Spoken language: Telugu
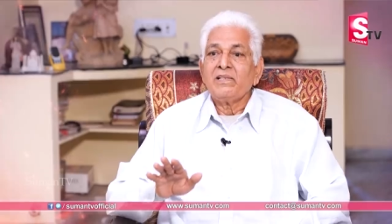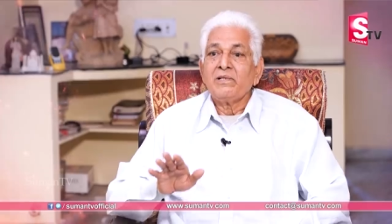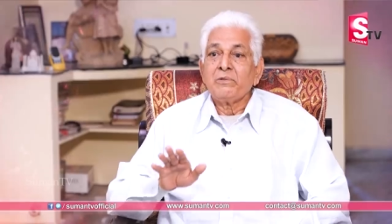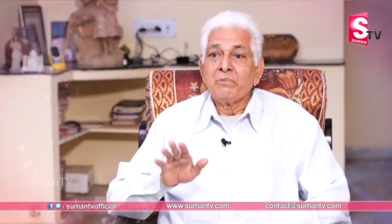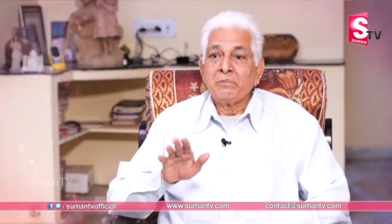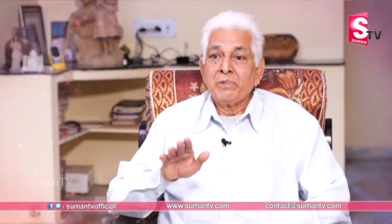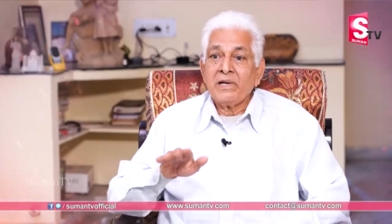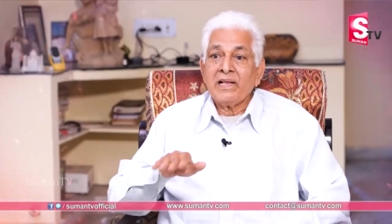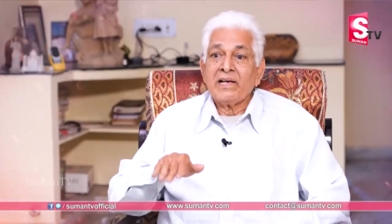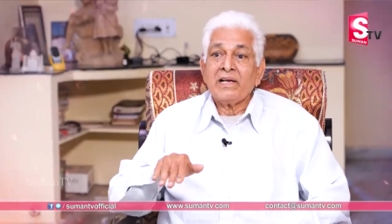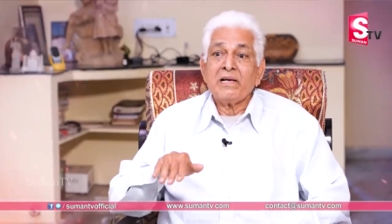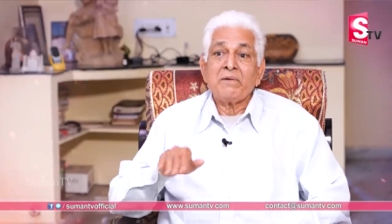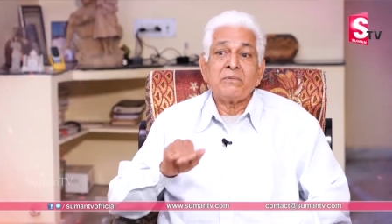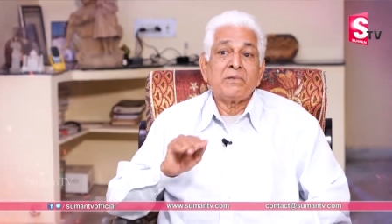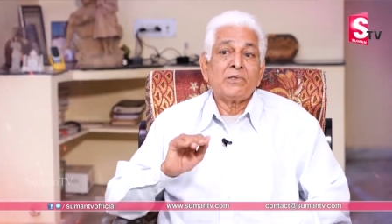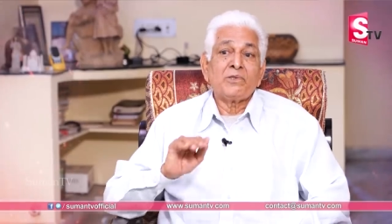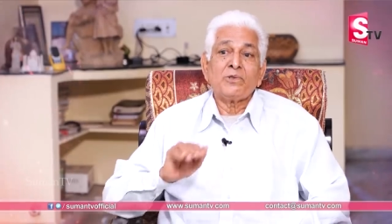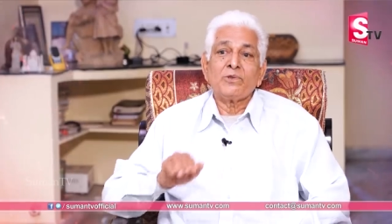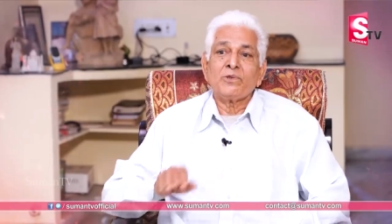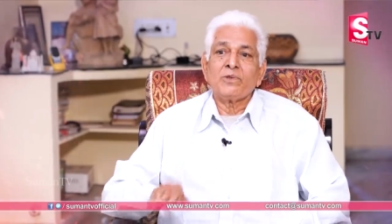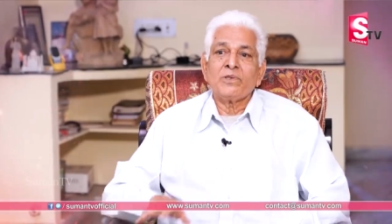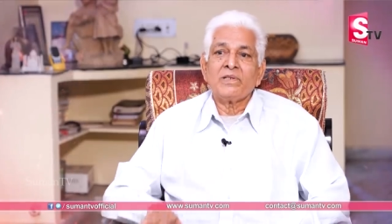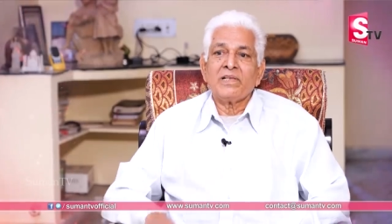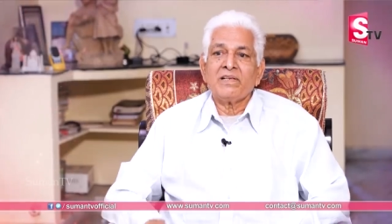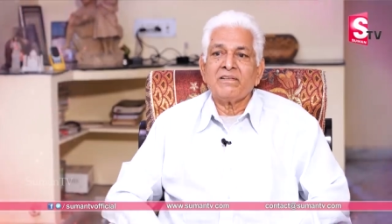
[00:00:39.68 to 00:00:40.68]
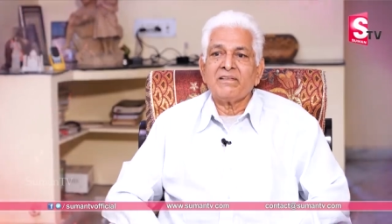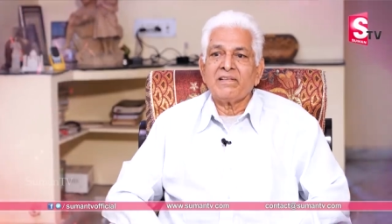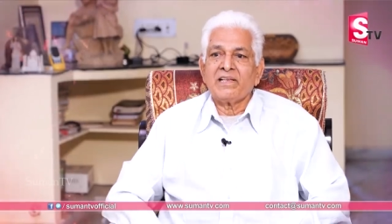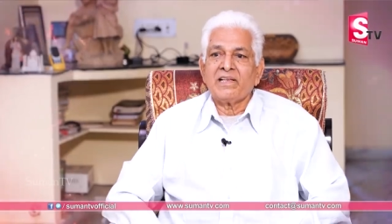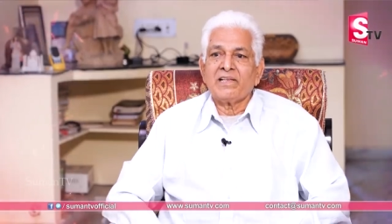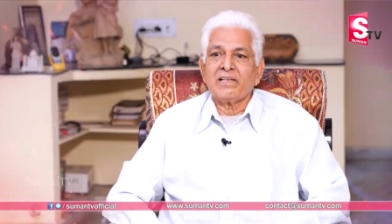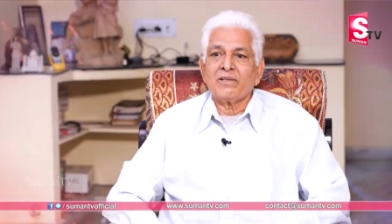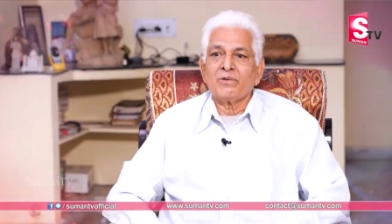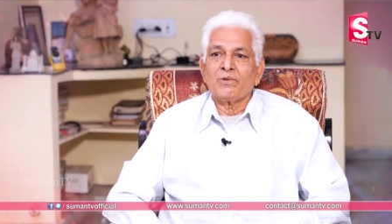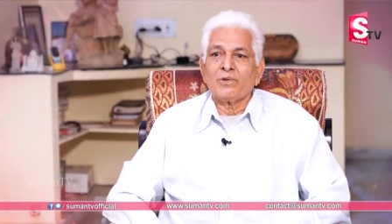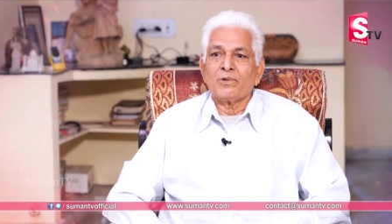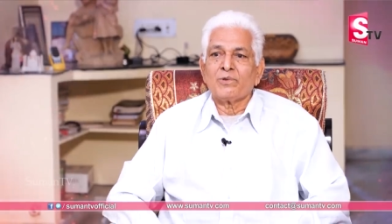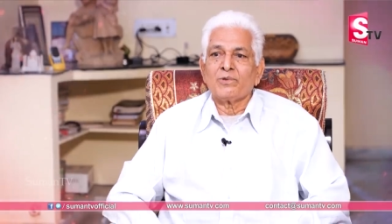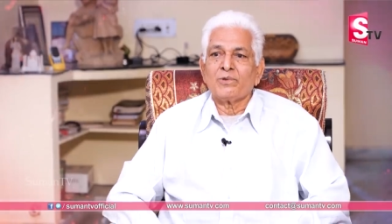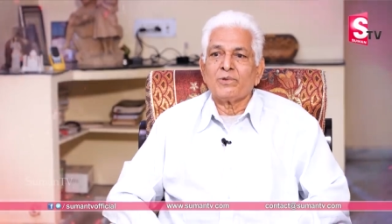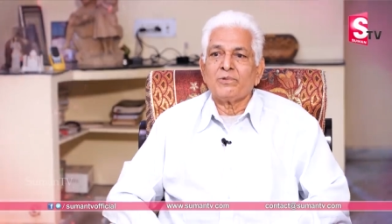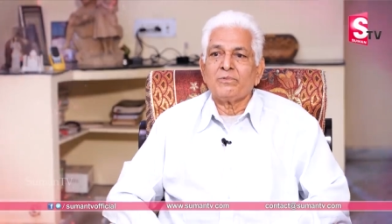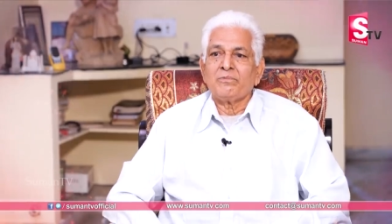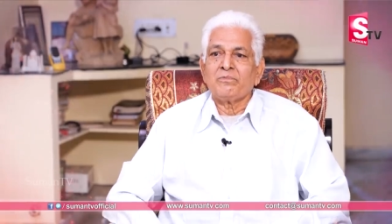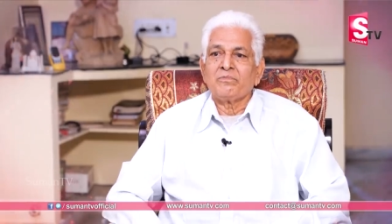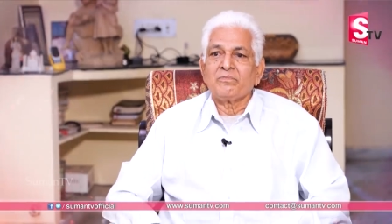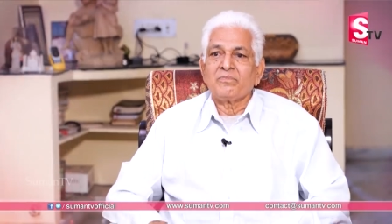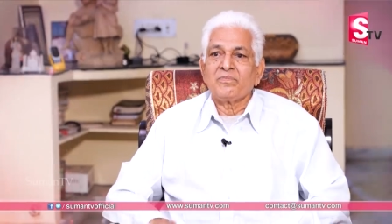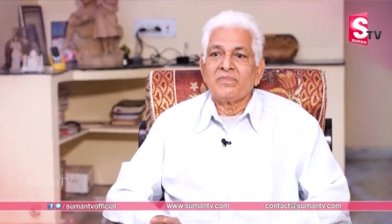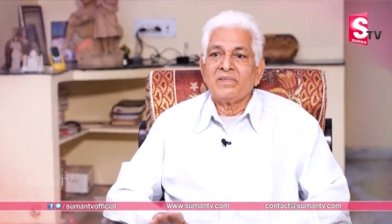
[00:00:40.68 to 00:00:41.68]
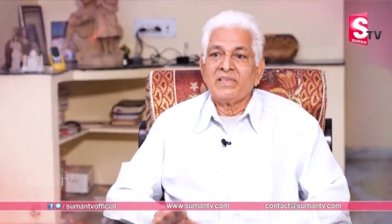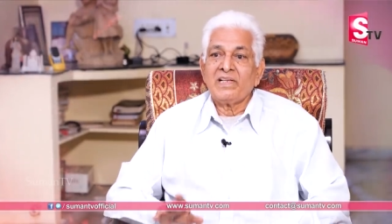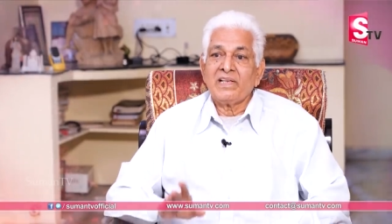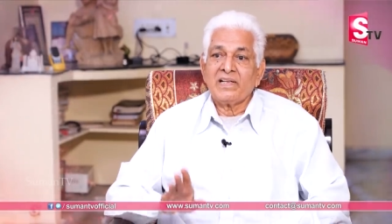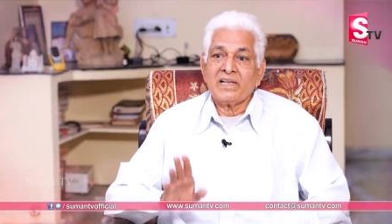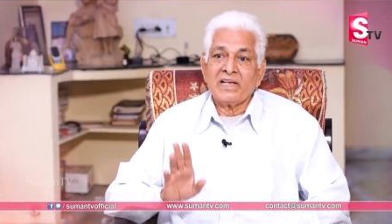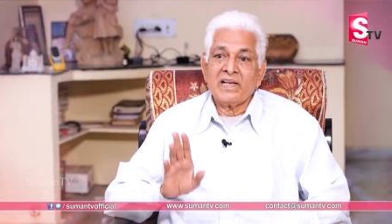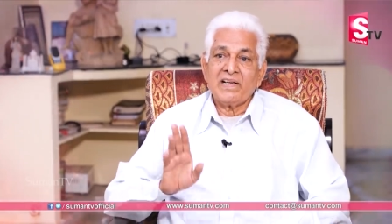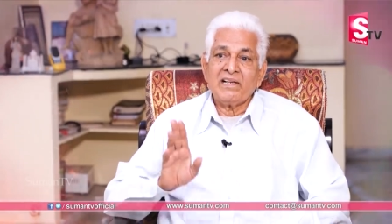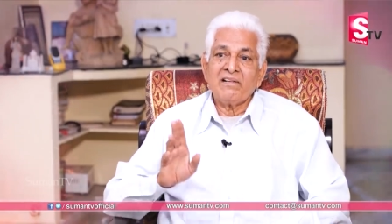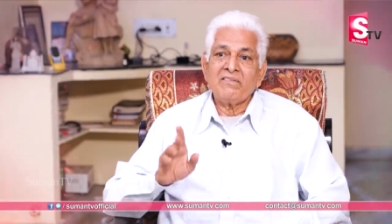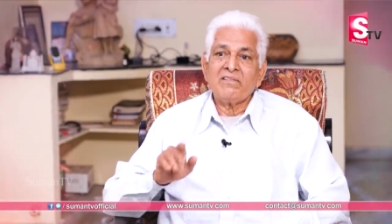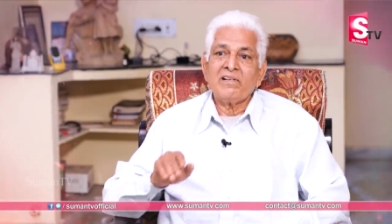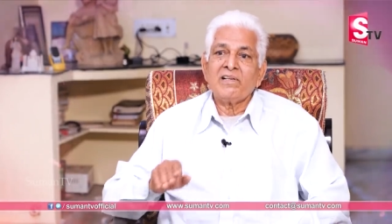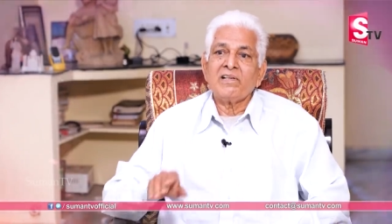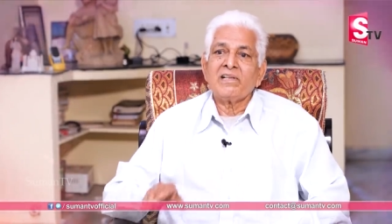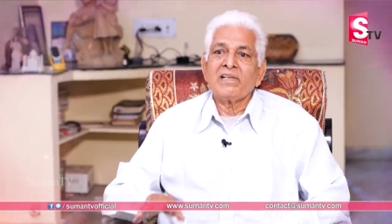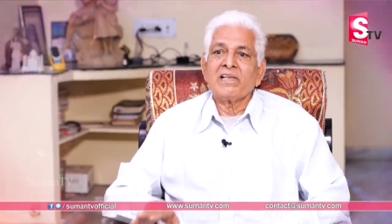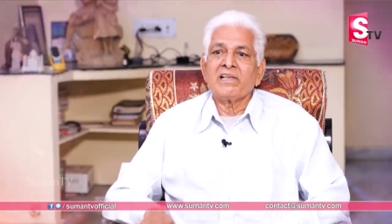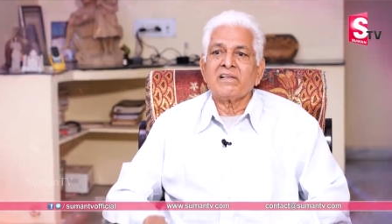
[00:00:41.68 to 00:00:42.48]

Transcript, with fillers: ఇప్పుడు ఎలా బతుకుతున్నామని అడగవచ్చు నేను రైల్వేలో